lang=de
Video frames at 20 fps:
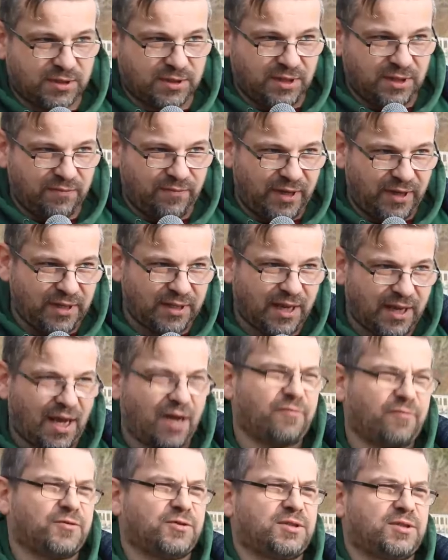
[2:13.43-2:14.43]
die
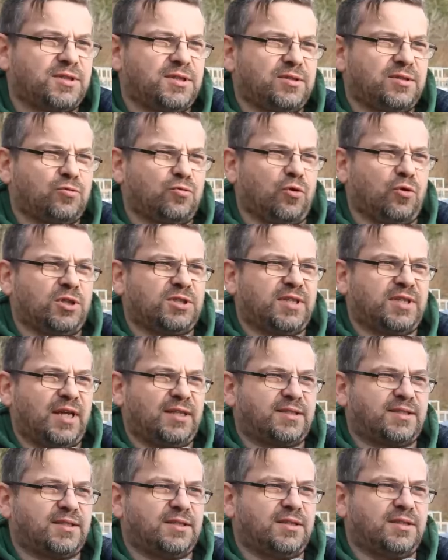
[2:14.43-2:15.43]
Windkraft
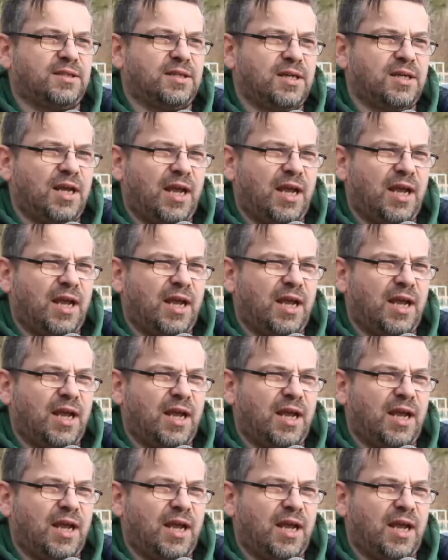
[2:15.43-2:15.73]
durchsetzen.